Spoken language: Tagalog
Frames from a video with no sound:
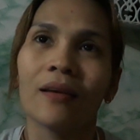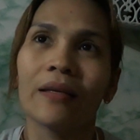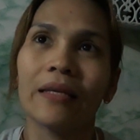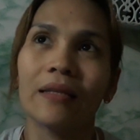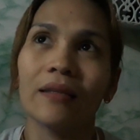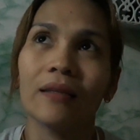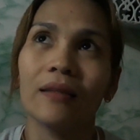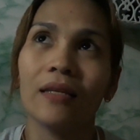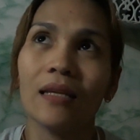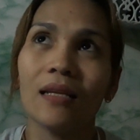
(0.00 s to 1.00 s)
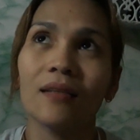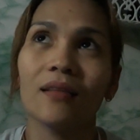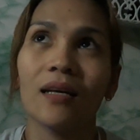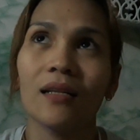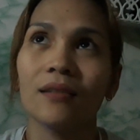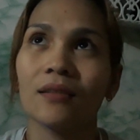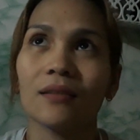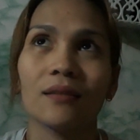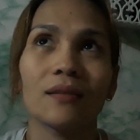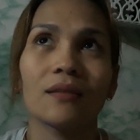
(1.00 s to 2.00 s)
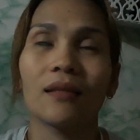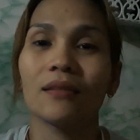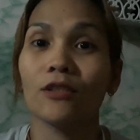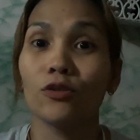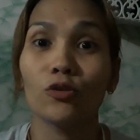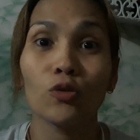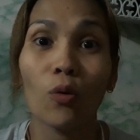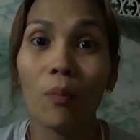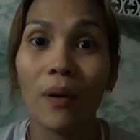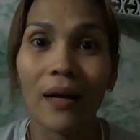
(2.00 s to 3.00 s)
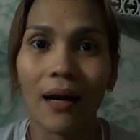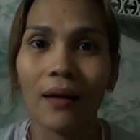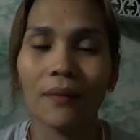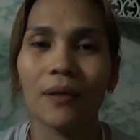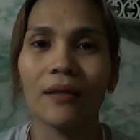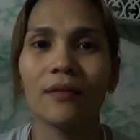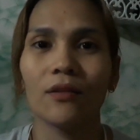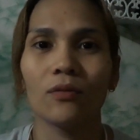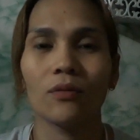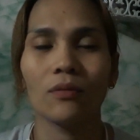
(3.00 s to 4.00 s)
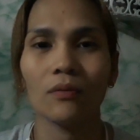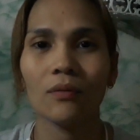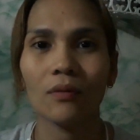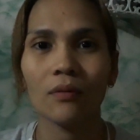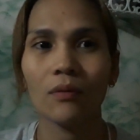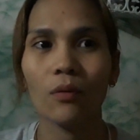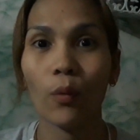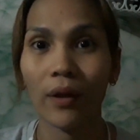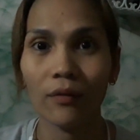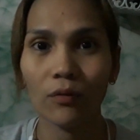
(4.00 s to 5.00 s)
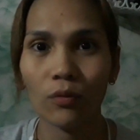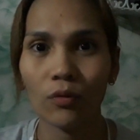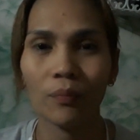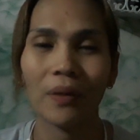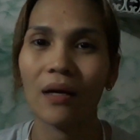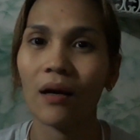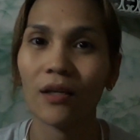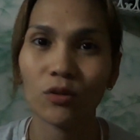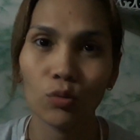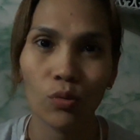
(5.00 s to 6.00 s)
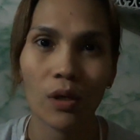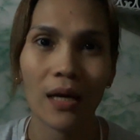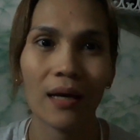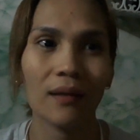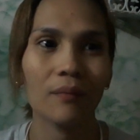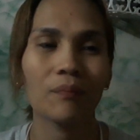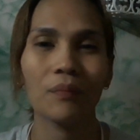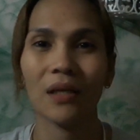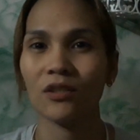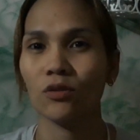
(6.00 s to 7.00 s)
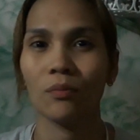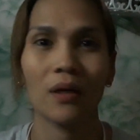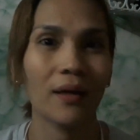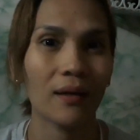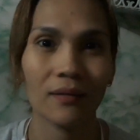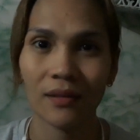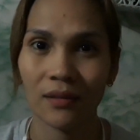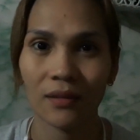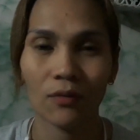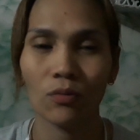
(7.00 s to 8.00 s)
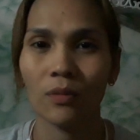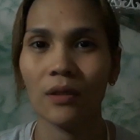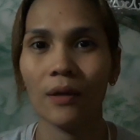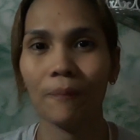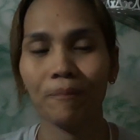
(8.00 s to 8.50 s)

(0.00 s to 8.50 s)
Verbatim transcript: Hindi lang dahil sa, as in sobrang ganda ng kwento, yung pagkakasulat, plus yung mga artist artistang gumanap.